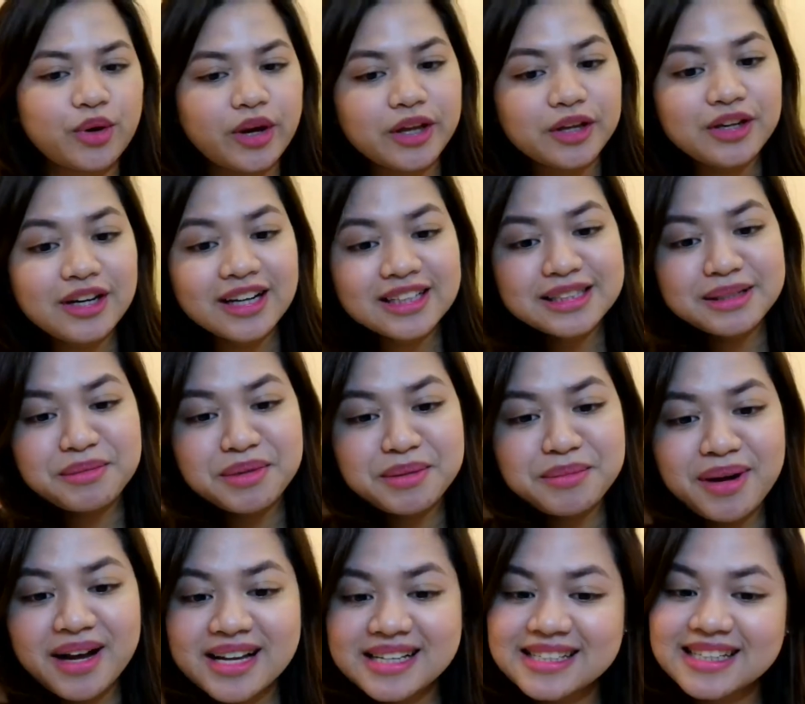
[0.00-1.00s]
Ayun lang
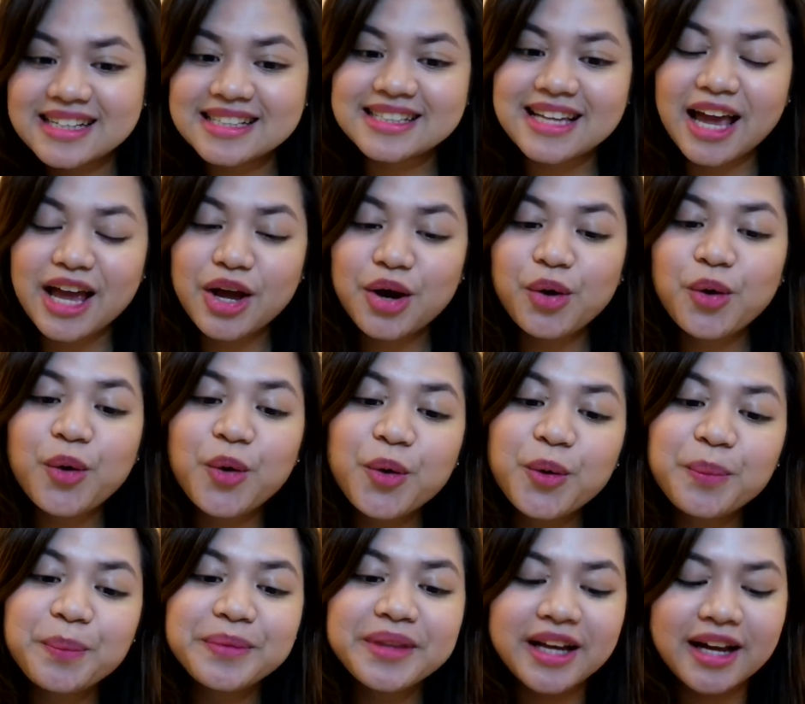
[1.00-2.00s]
naman mga sis. I
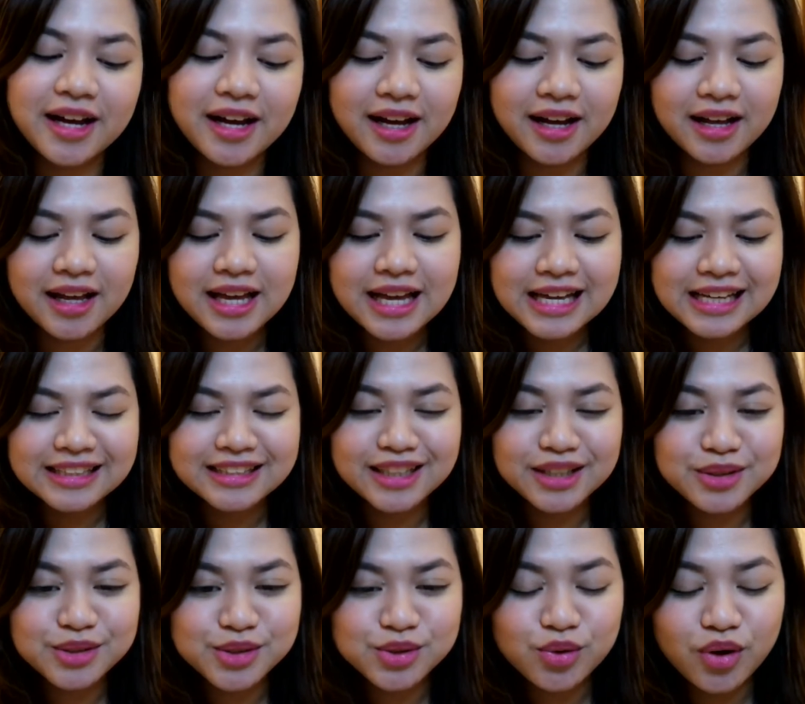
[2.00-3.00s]
hope na
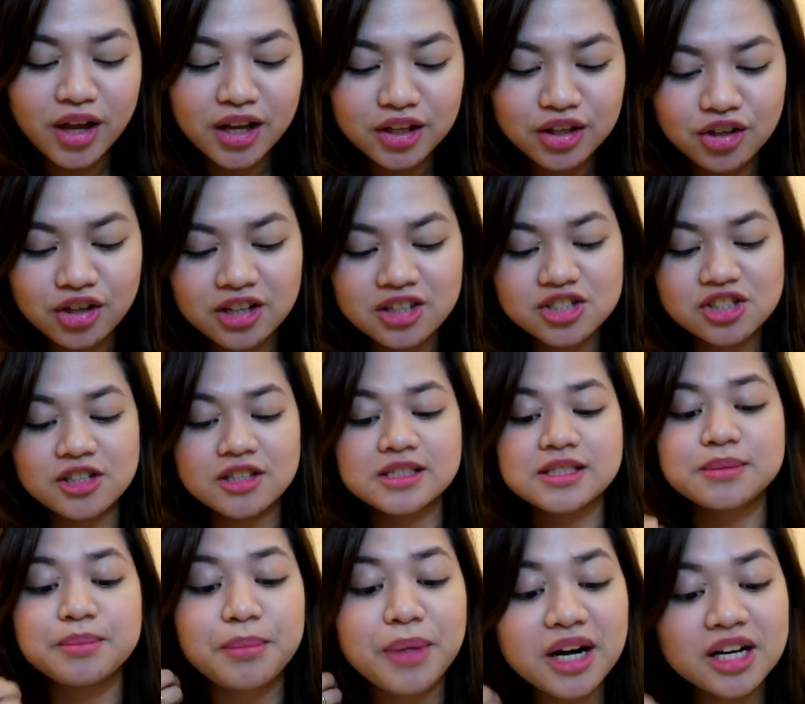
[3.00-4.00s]
nagustuhan niyo rin siya
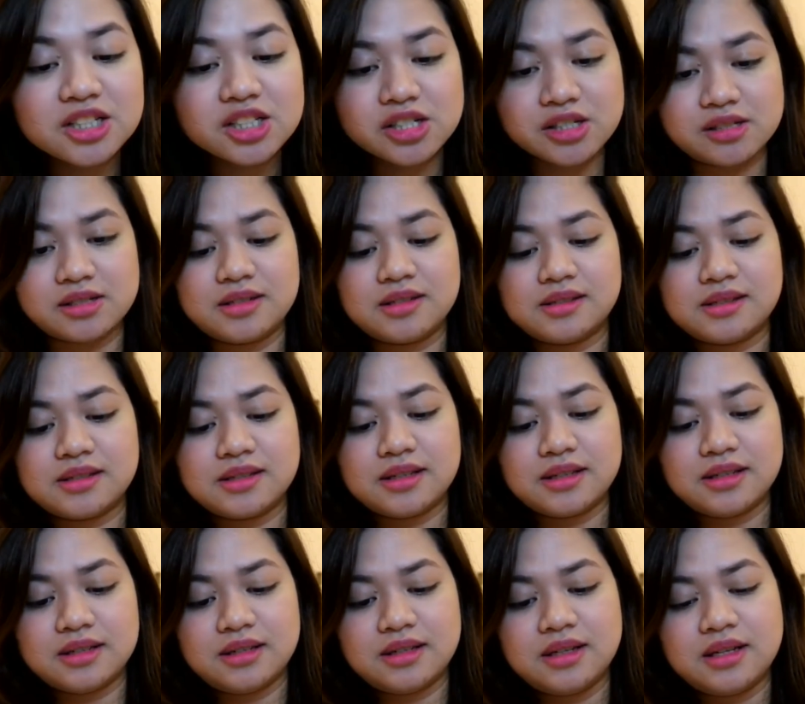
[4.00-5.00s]
as much
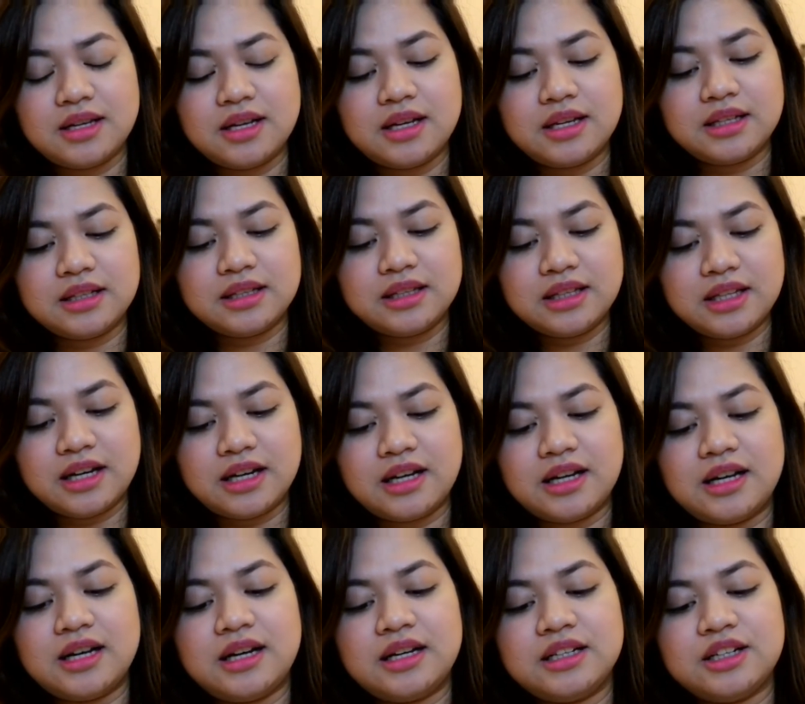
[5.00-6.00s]

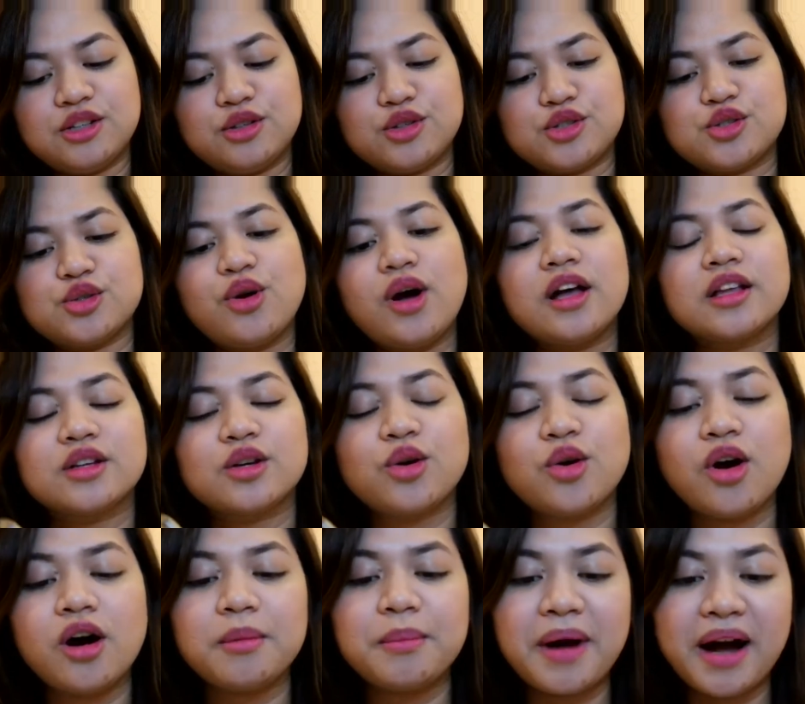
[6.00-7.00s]
na nagustuhan
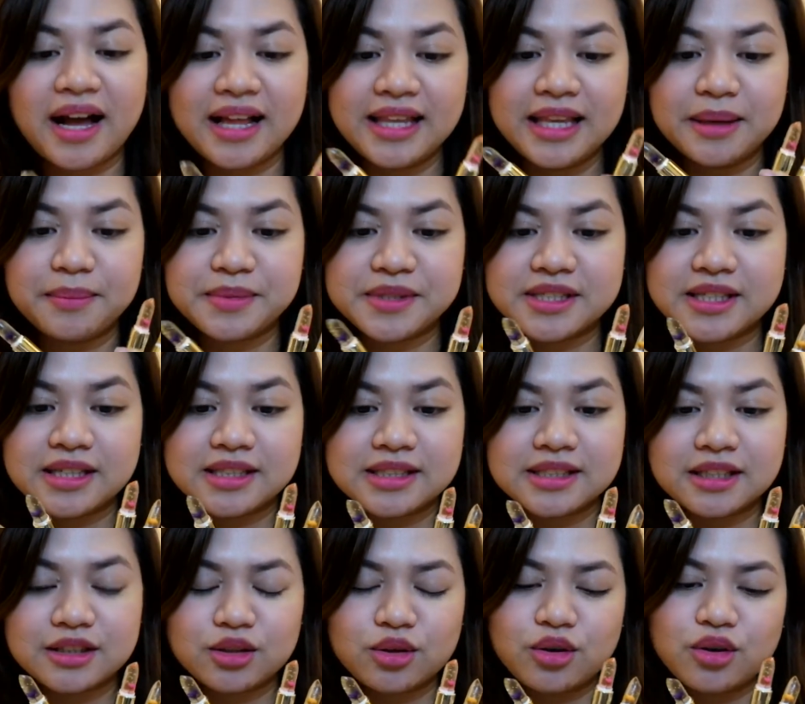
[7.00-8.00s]
ko ang mga
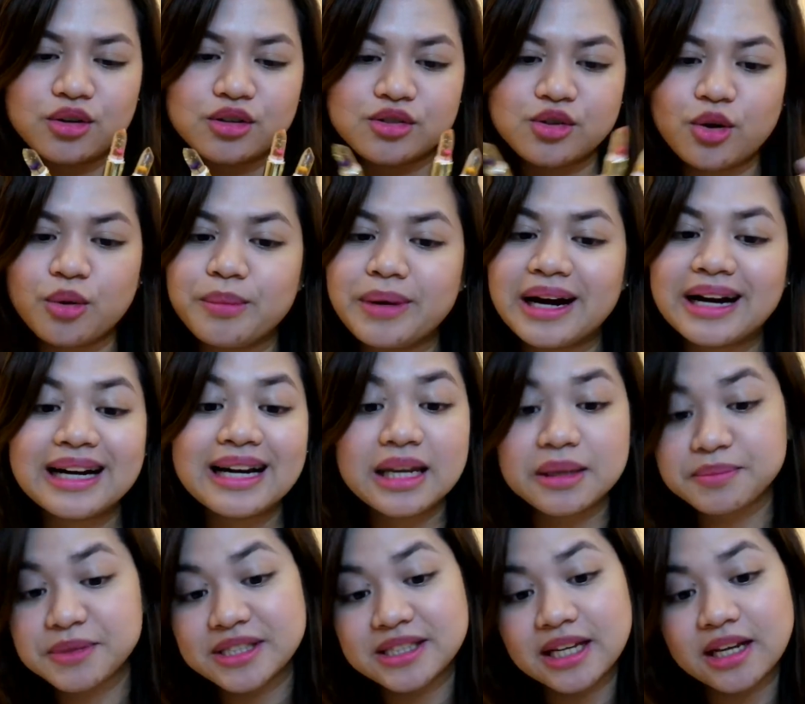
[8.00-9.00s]
lipsticks na to. Sobrang
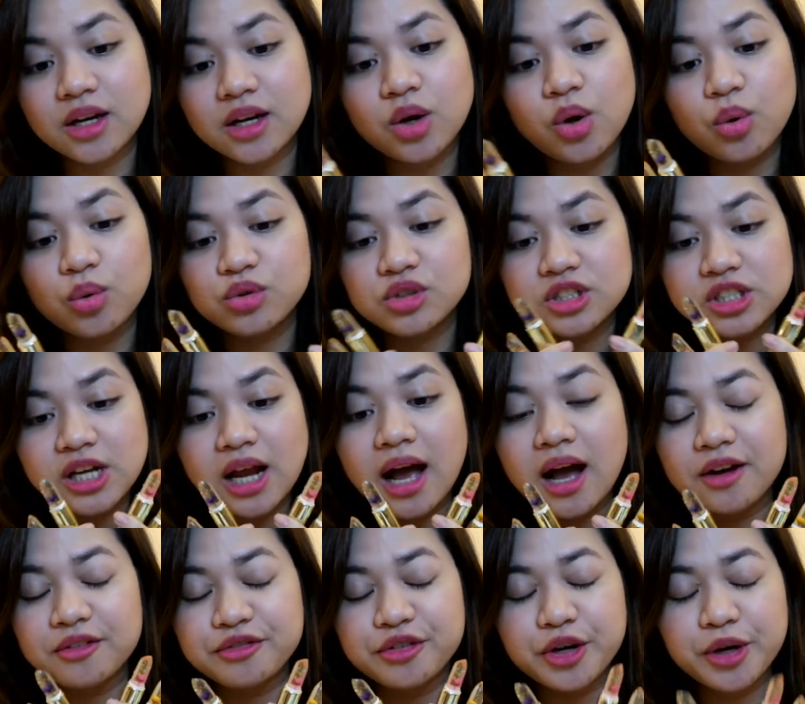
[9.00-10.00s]
lipstick goal
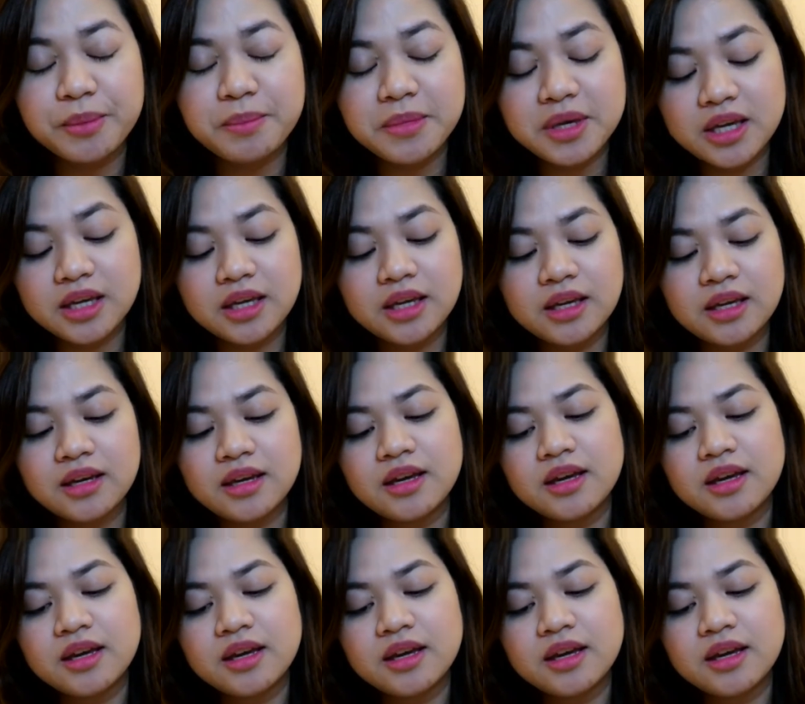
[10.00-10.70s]
siya for me.